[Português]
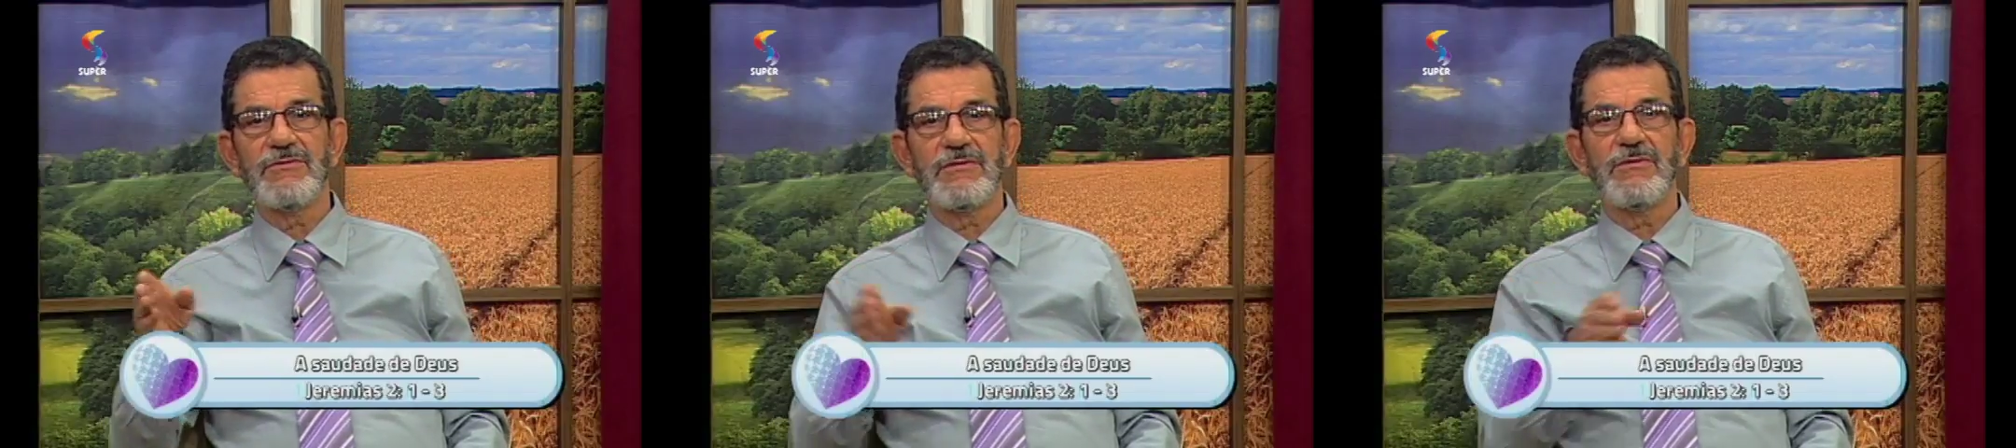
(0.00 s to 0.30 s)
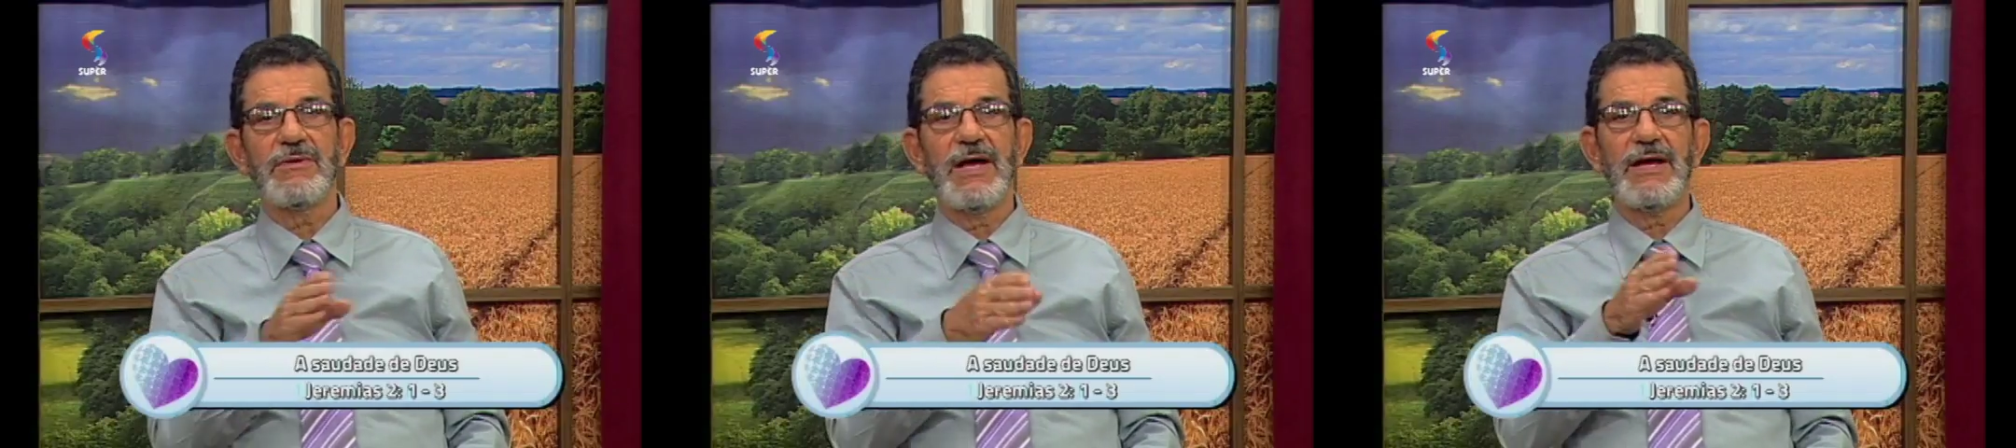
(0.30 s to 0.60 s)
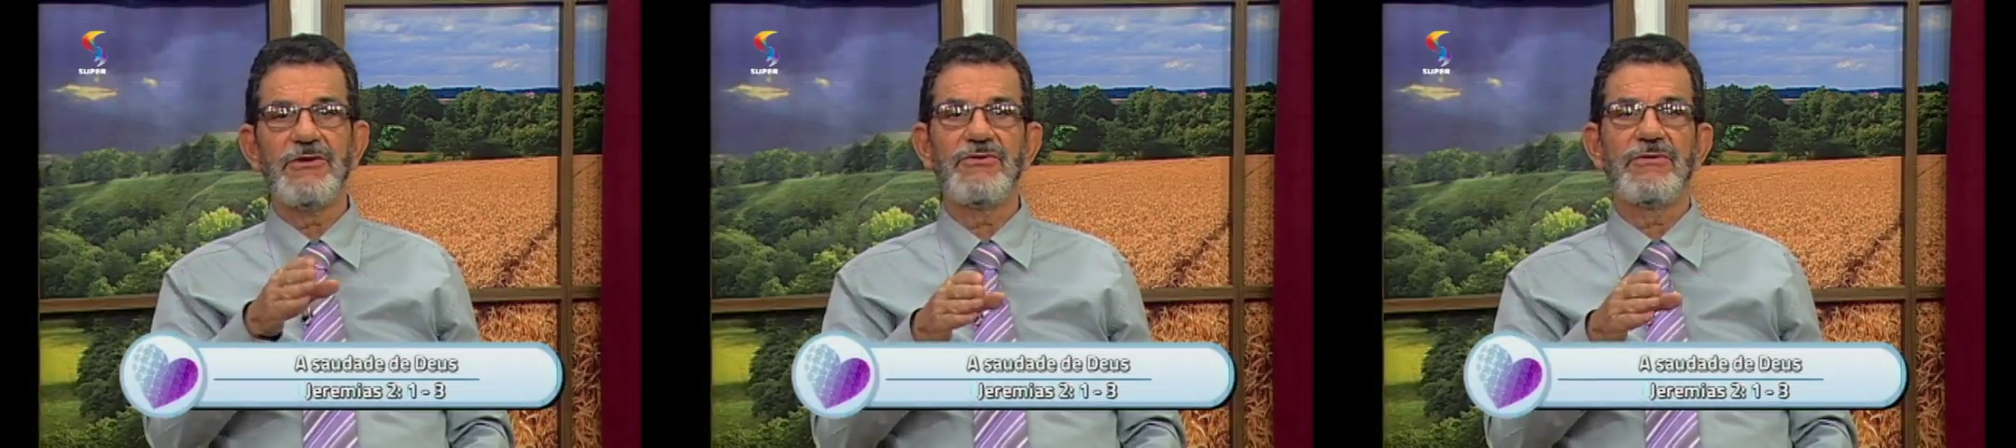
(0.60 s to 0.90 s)

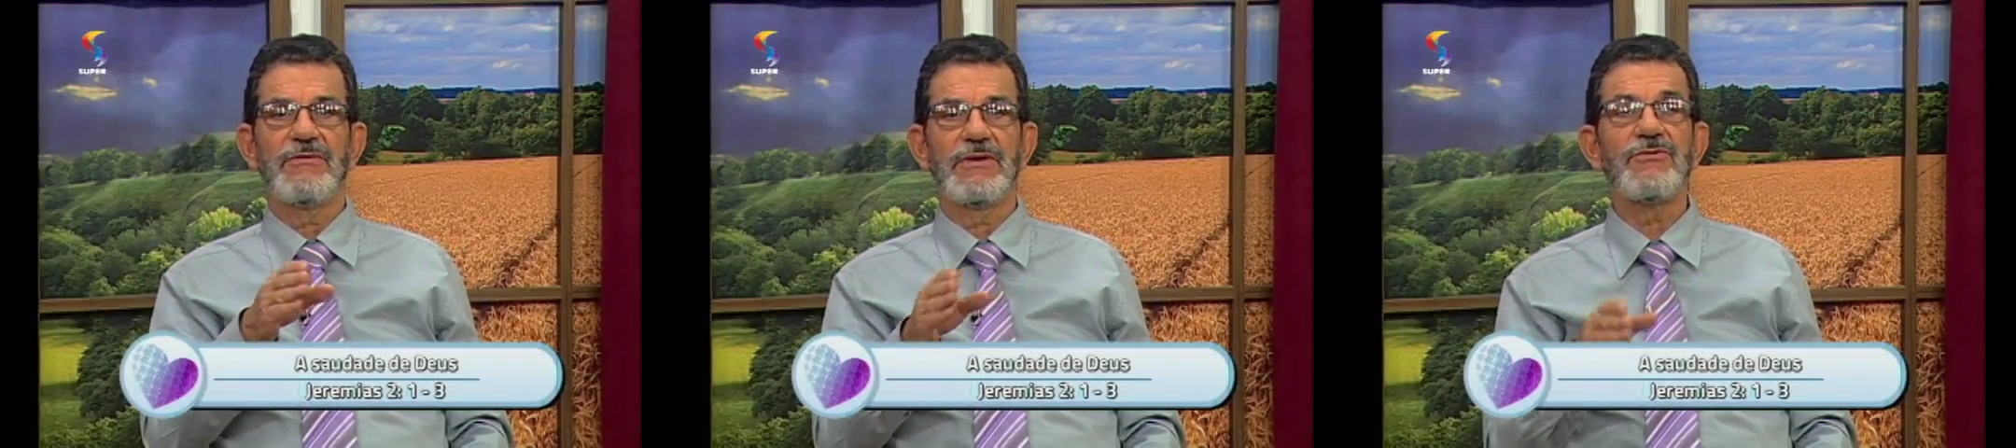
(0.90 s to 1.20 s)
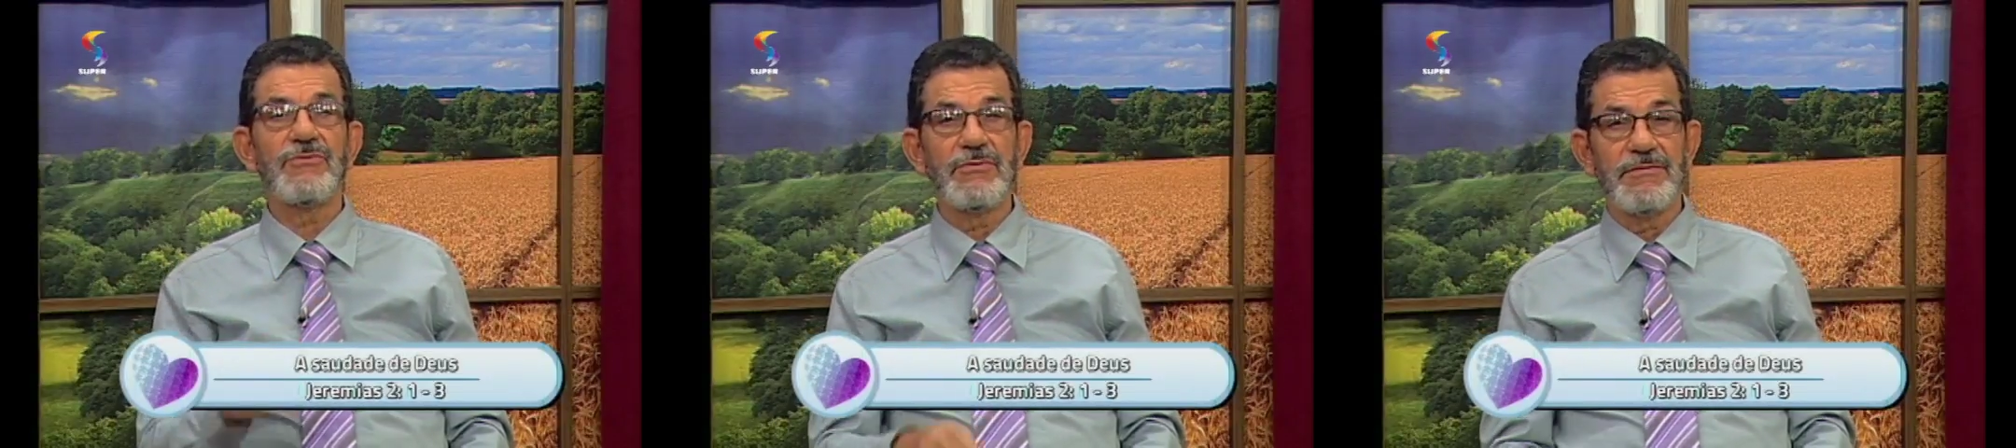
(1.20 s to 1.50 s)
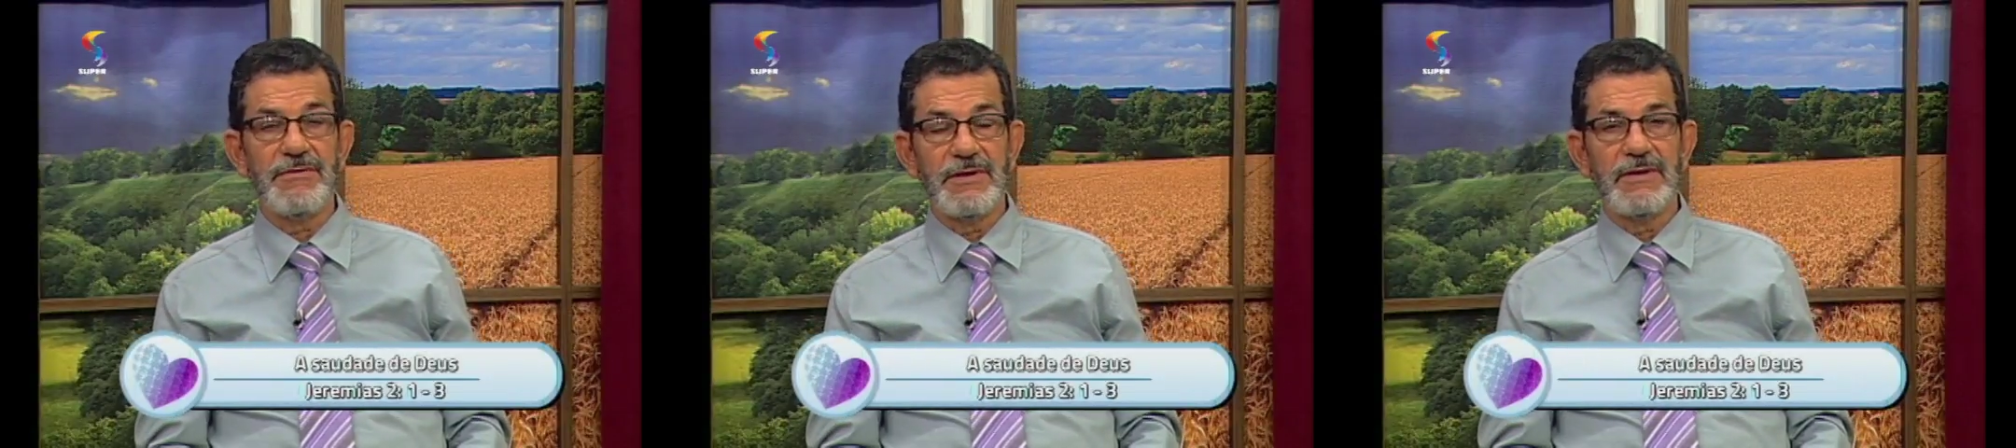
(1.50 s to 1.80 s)
saudade na sua
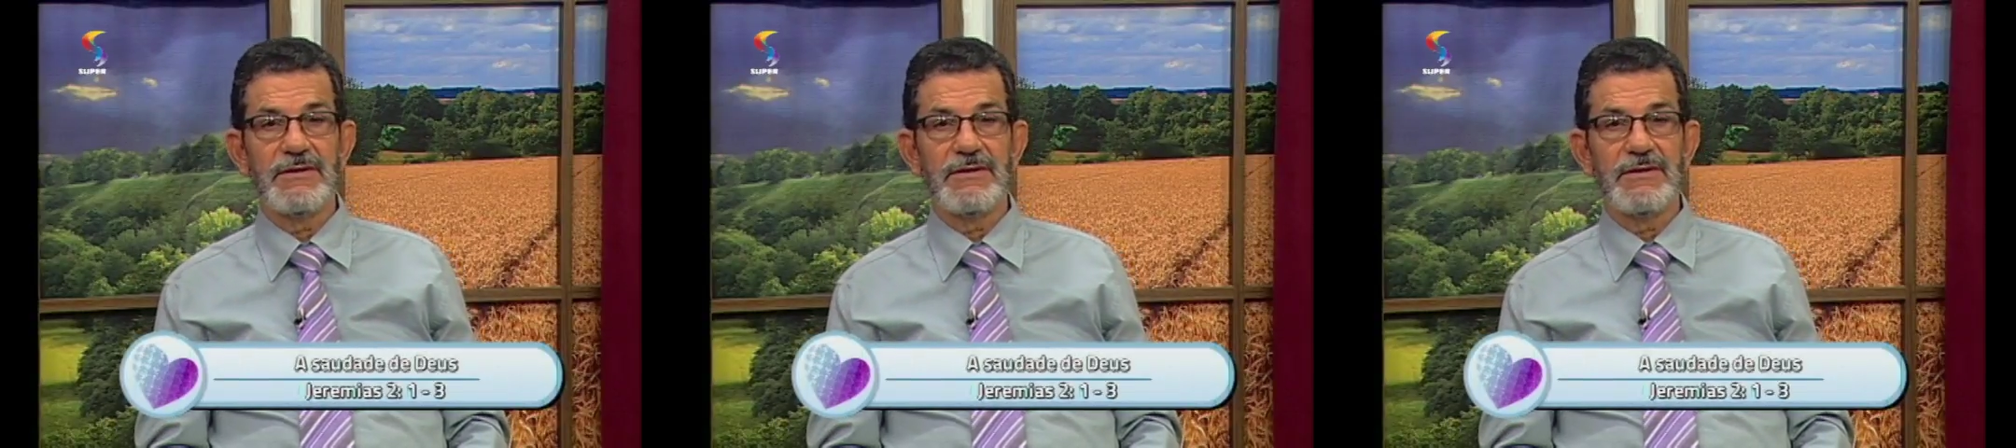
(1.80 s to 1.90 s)
vida.